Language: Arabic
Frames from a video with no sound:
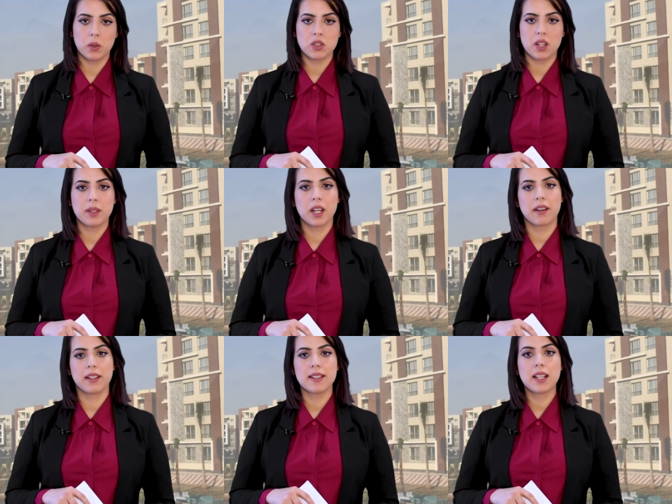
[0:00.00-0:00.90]
وجه فيها
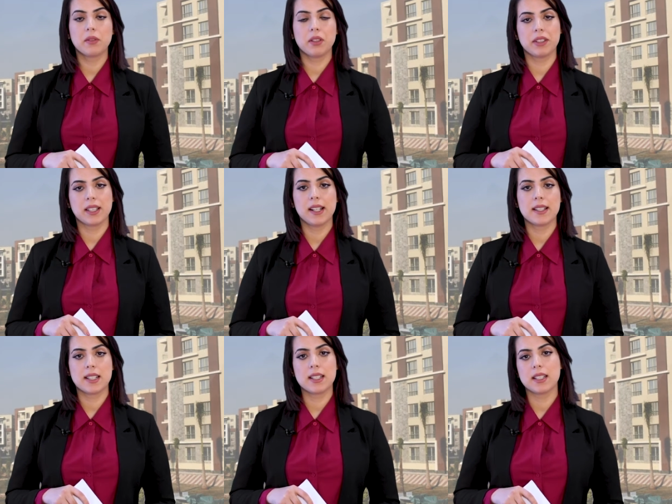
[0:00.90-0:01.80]
الرئيس عبد الفتاح
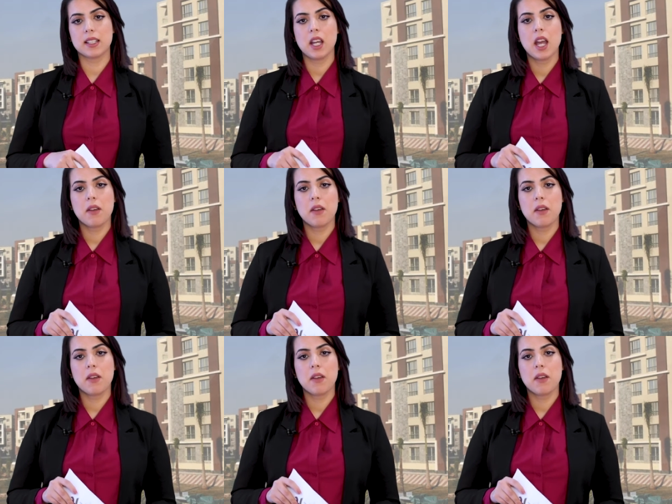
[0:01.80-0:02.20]
السيسي